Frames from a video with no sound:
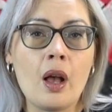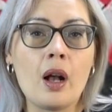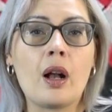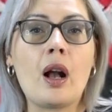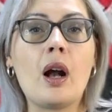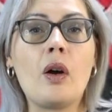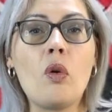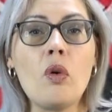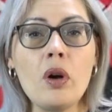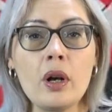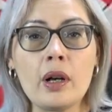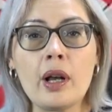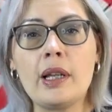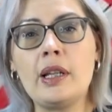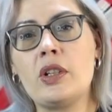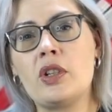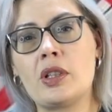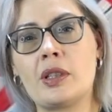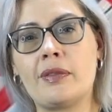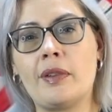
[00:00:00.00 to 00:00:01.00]
Какое
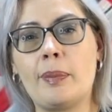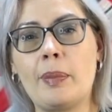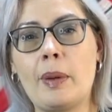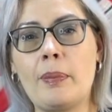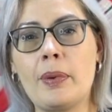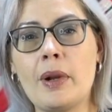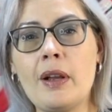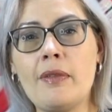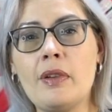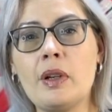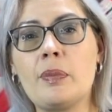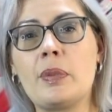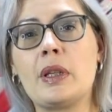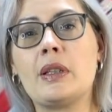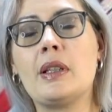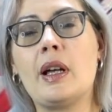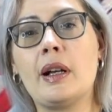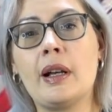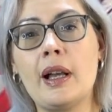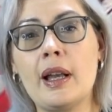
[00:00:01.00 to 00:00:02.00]
количество поправок
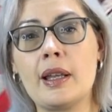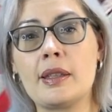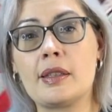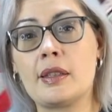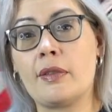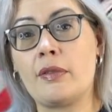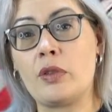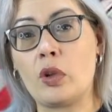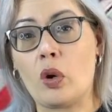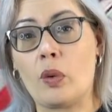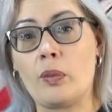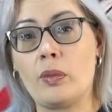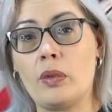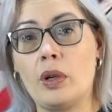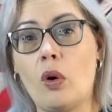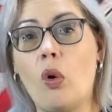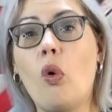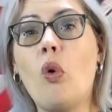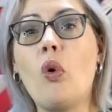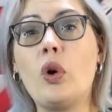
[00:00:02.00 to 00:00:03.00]
предлагается в нем?
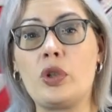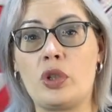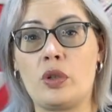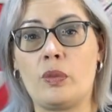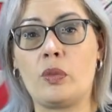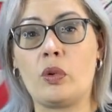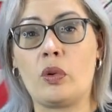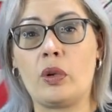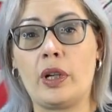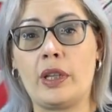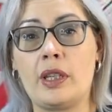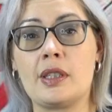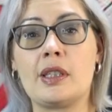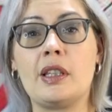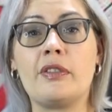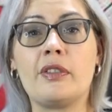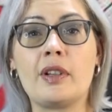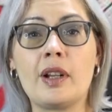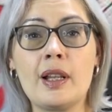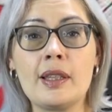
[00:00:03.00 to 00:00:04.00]
Очень много,
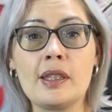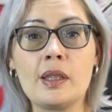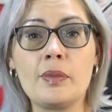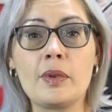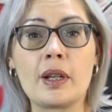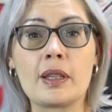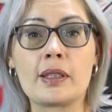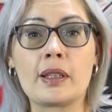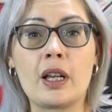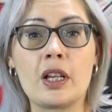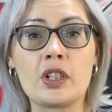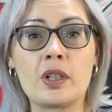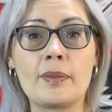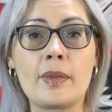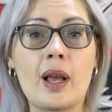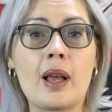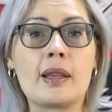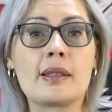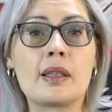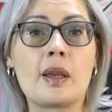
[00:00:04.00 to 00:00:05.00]
если вкратце мы расскажем
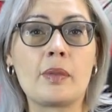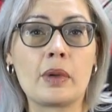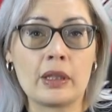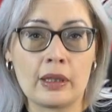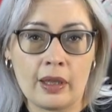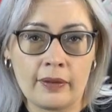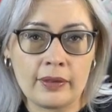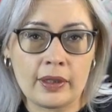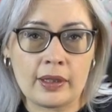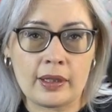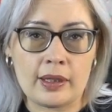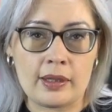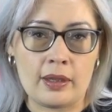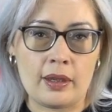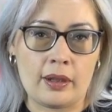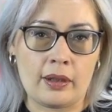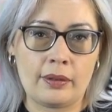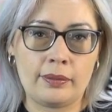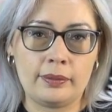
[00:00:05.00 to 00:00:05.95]
о самых главных из них.